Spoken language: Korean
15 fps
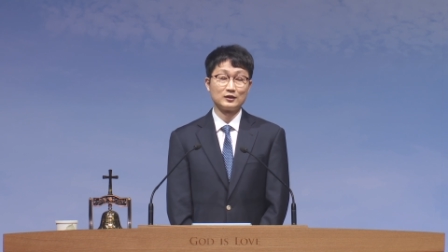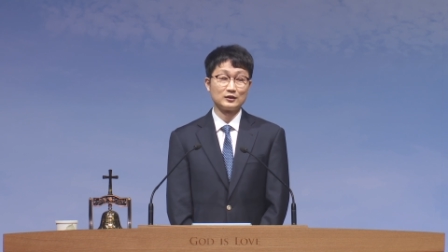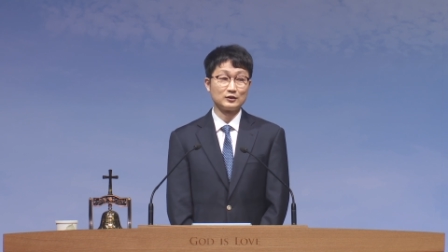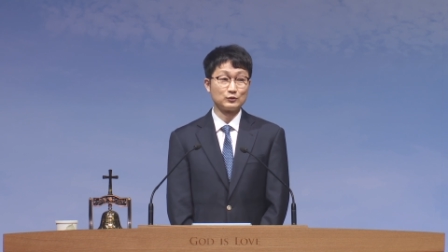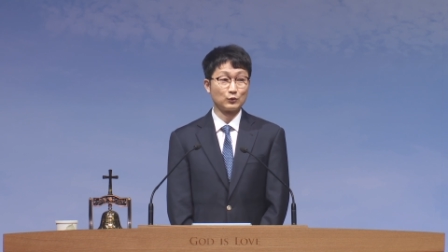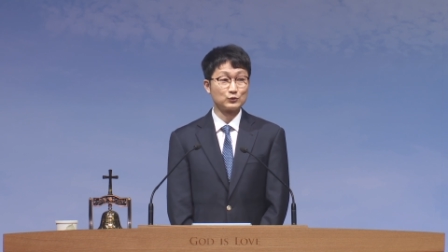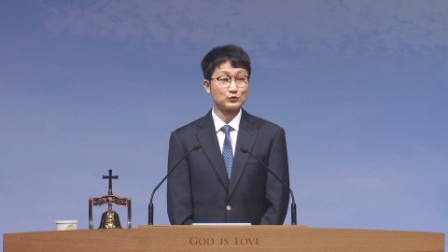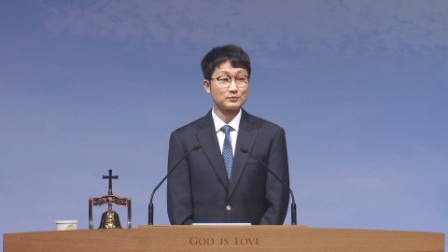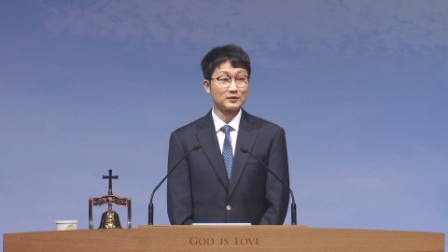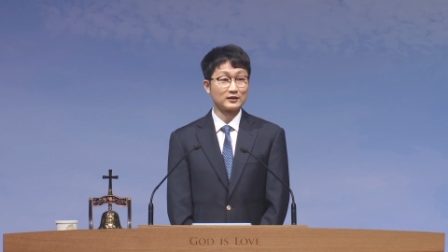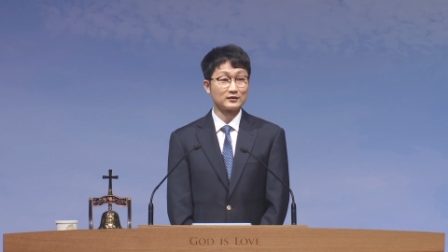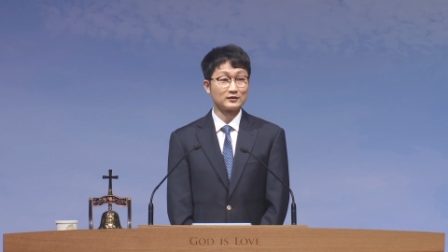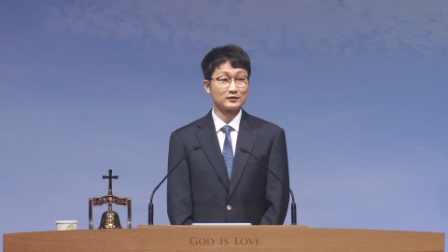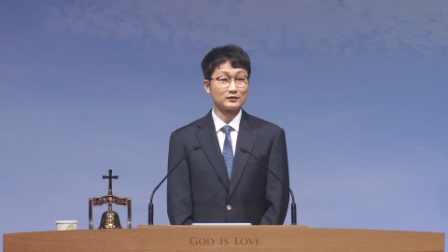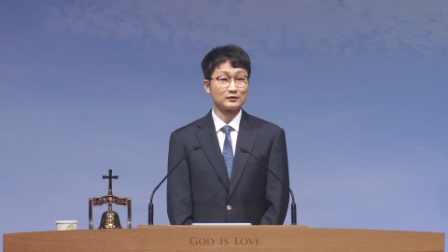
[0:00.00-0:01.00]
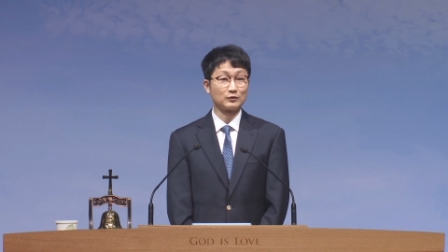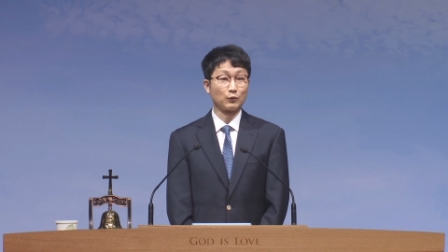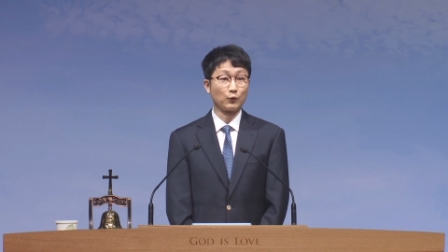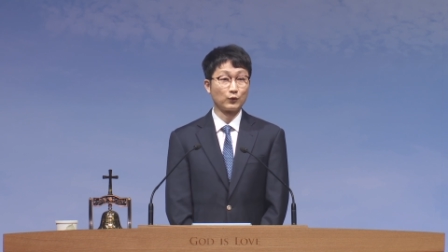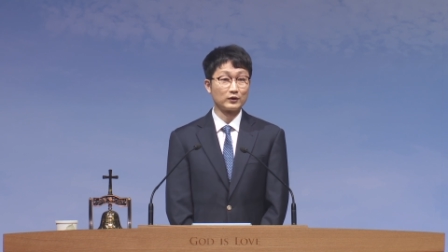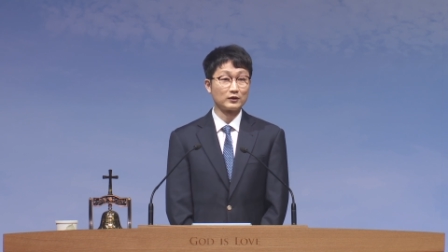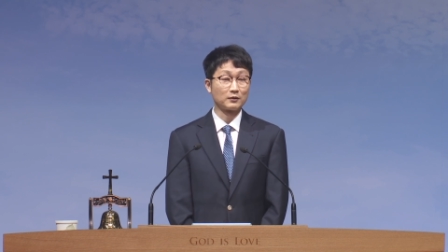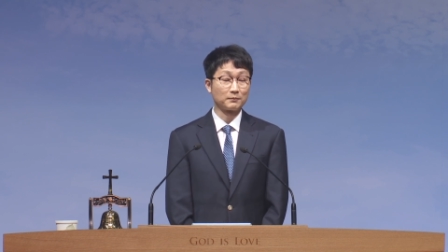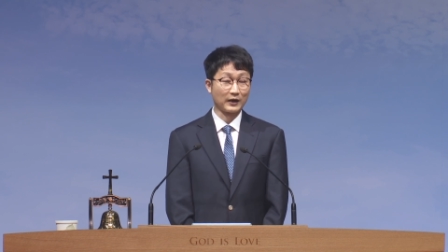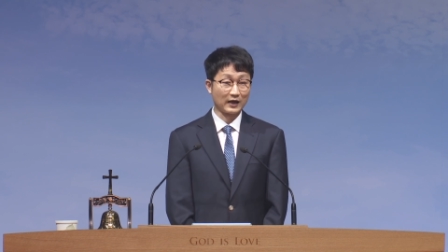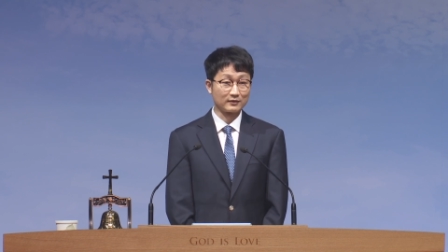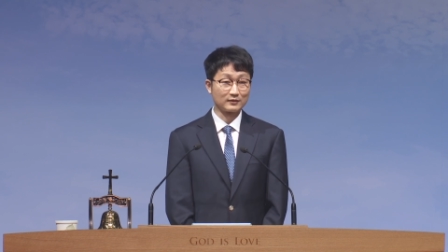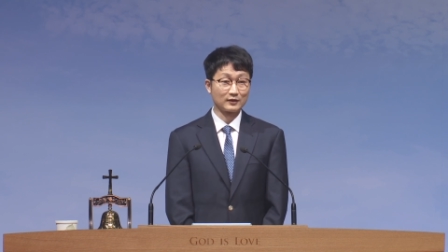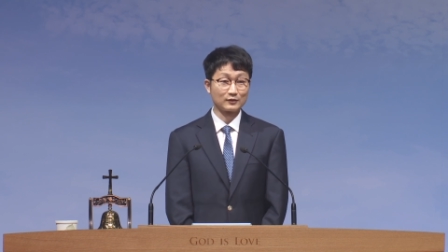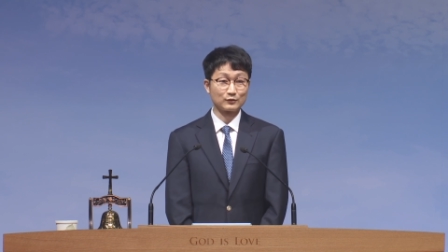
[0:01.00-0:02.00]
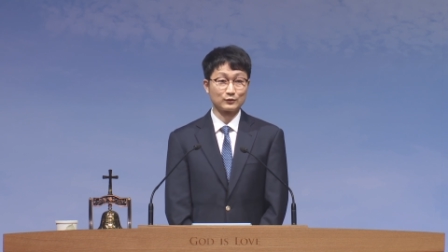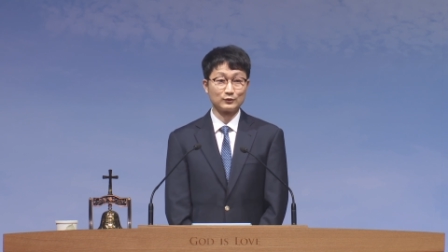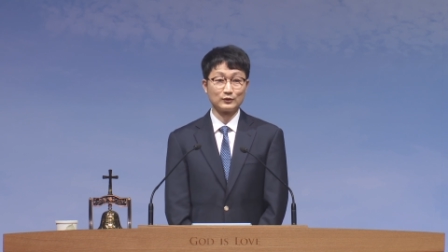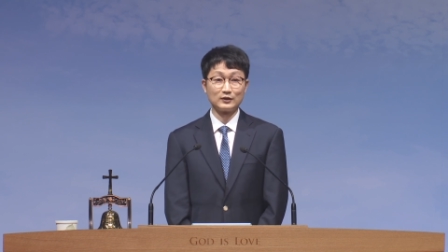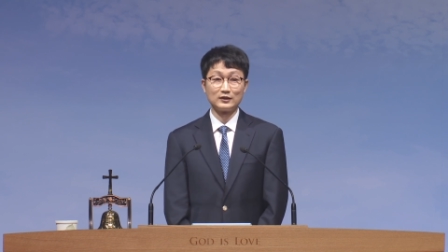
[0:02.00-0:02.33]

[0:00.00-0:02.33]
이 요즘에는 오히려 반대로